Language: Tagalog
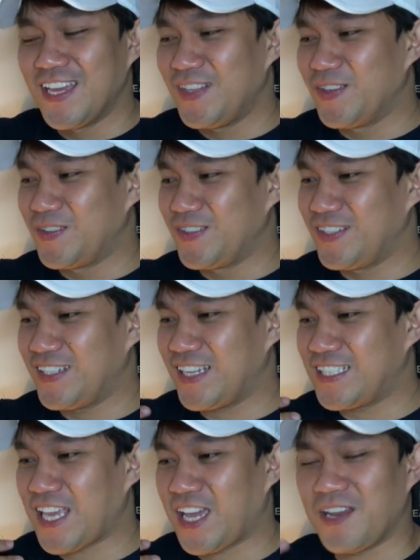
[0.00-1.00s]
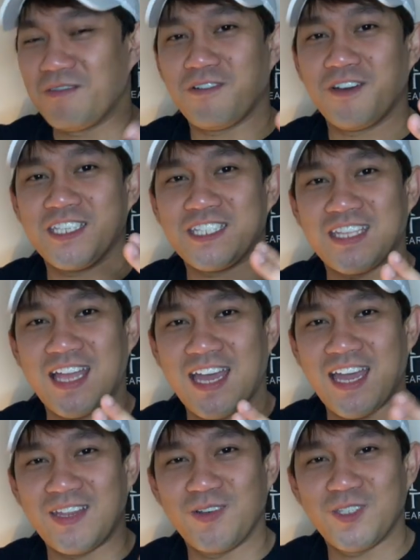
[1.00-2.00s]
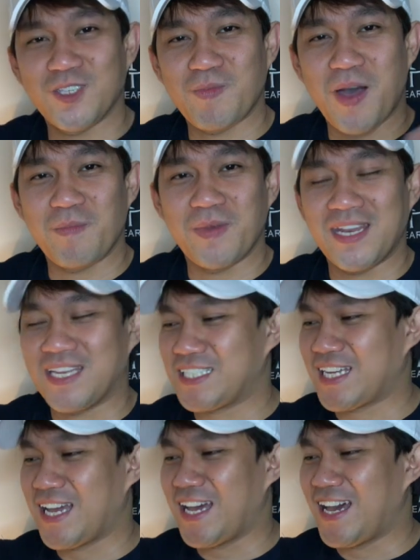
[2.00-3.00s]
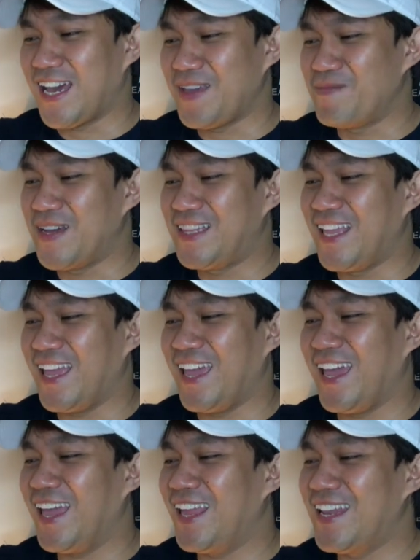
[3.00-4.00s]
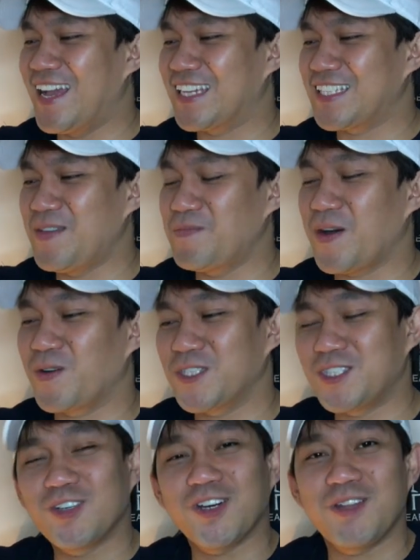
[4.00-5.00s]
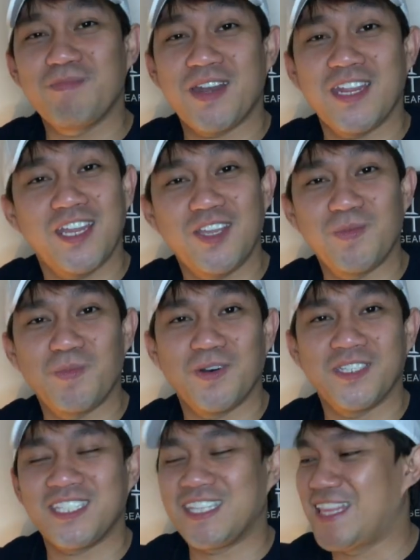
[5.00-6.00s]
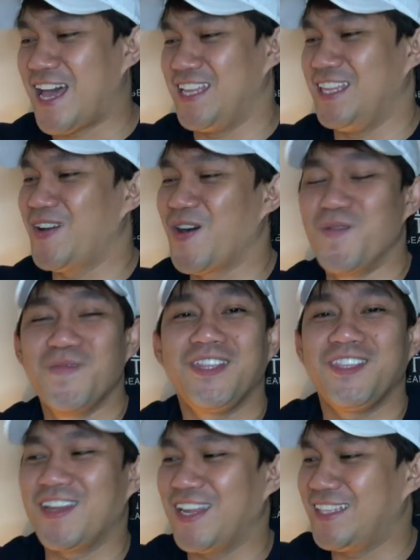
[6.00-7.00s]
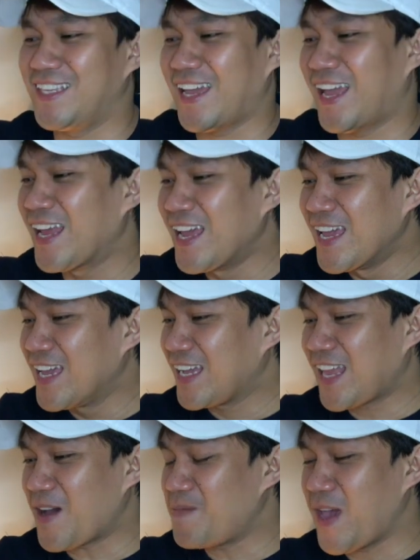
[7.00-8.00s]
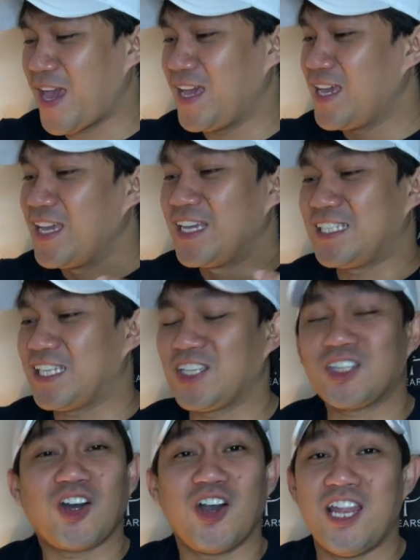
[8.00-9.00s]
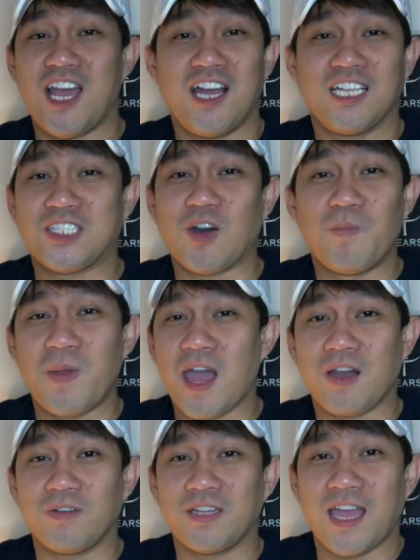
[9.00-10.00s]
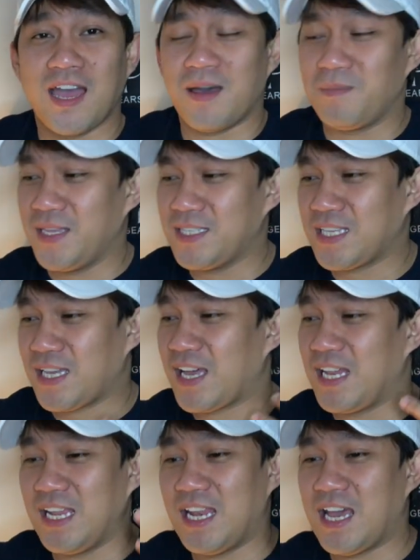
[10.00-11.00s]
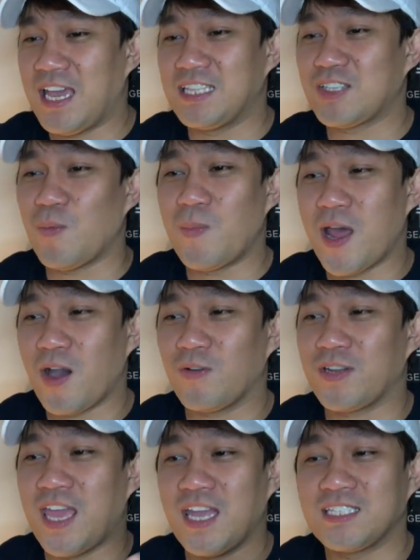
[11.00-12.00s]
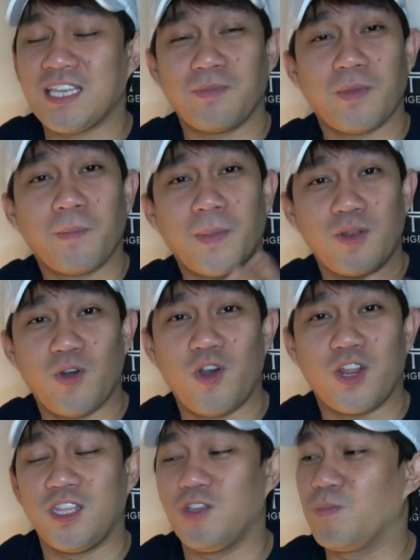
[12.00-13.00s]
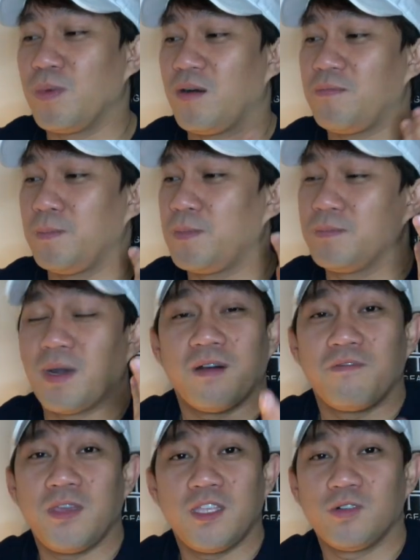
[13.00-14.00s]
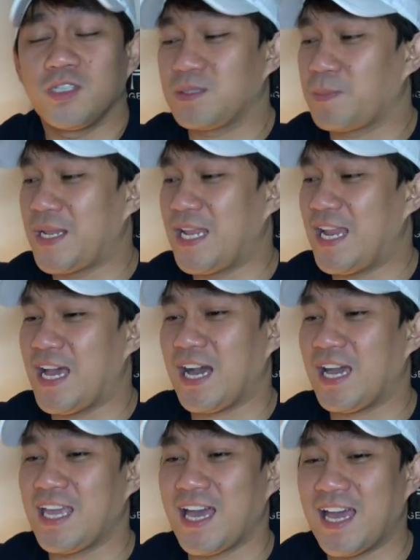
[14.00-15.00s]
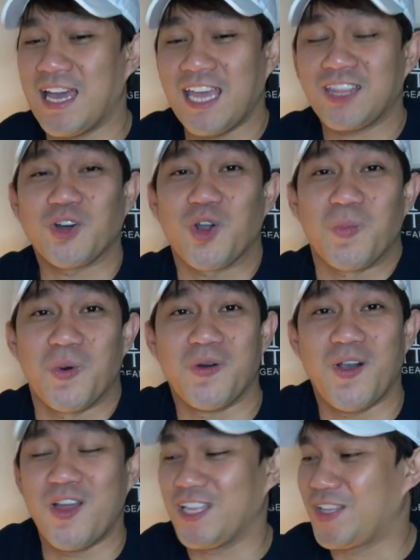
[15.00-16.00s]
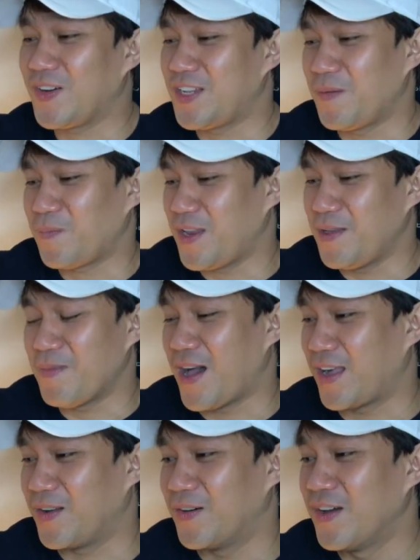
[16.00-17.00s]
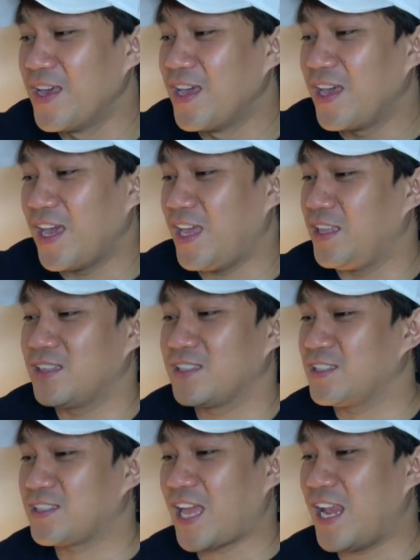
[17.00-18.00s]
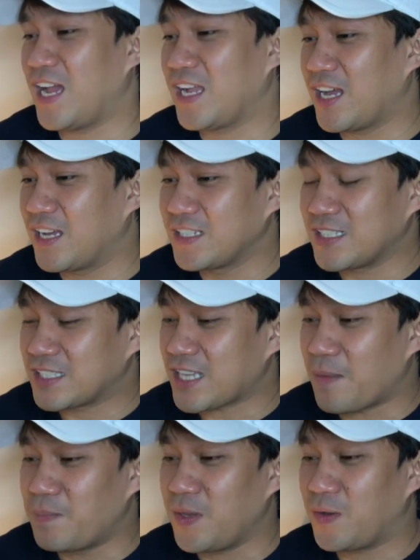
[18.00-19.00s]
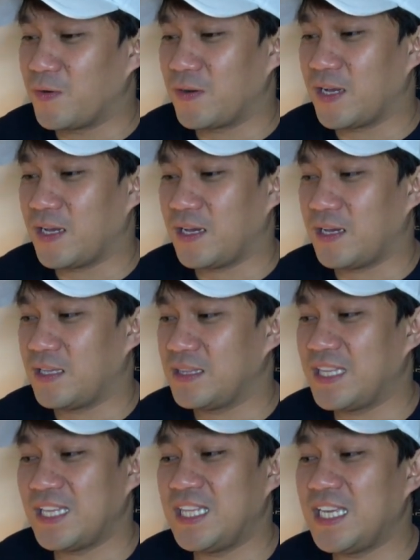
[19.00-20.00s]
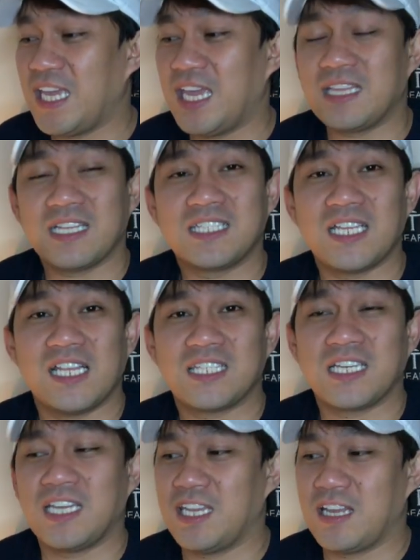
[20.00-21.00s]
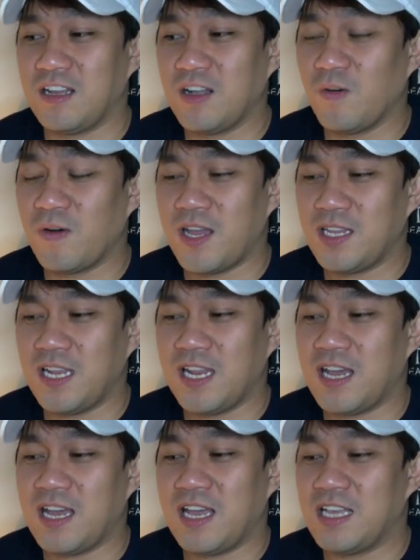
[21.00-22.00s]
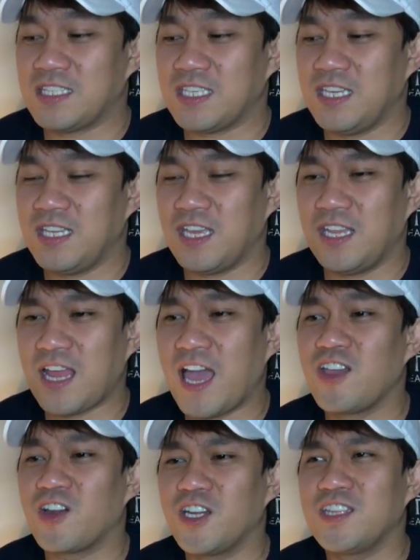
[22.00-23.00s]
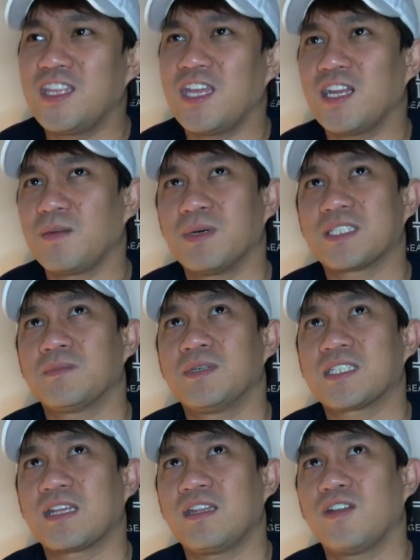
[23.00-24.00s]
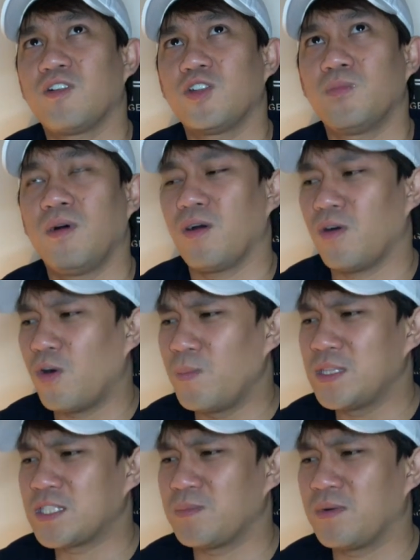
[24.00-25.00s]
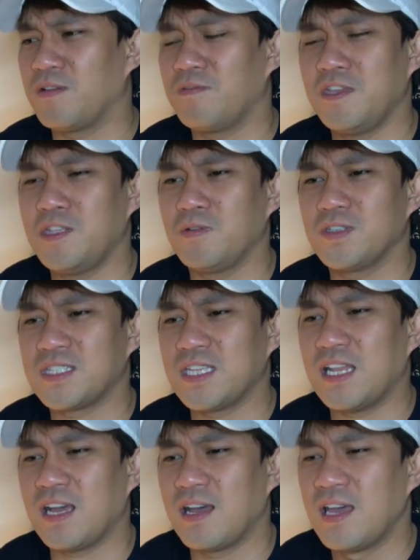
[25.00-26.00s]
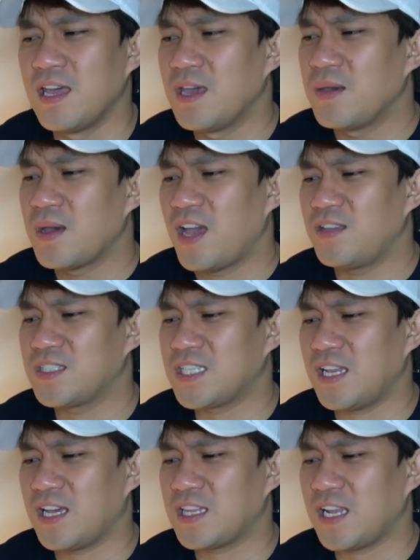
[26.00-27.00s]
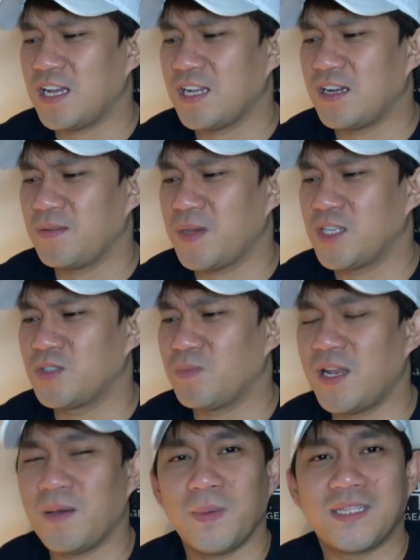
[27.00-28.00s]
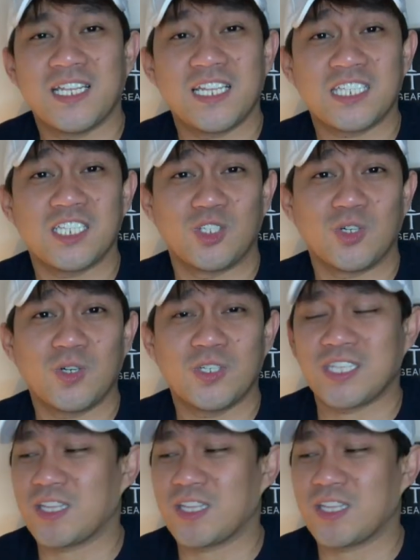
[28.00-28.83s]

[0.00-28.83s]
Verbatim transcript: nung nag-second voice na, nung sumama na siya, iba din. Lakas impact. Gusto ko rin marinig yung boss ni daddy. Comment niya rin yan. Grabe, sa totoo lang, sobra akong na-amaze sa kanila at sobra akong na-excite pang panoorin yung mga, yung mga videos pa nila. Kaya eto gumawa ulit ako ng panibago. And talagang sabi ko nga, dedicated sila sa ginagawa nila as in. And I heard din, nagbasa-basa rin ako ng mga comments sa mga videos nila. Ano sila, talagang medyo malapit sila sa Diyos,